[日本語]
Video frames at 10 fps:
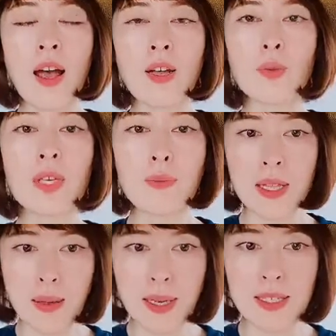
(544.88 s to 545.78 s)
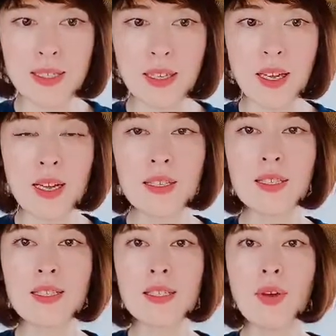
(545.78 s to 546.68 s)
あの決めてます。で
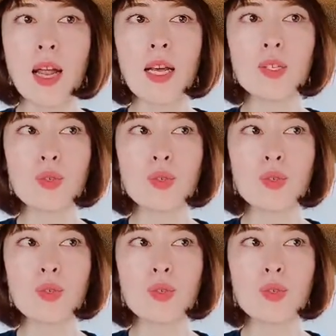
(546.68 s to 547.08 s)
実は来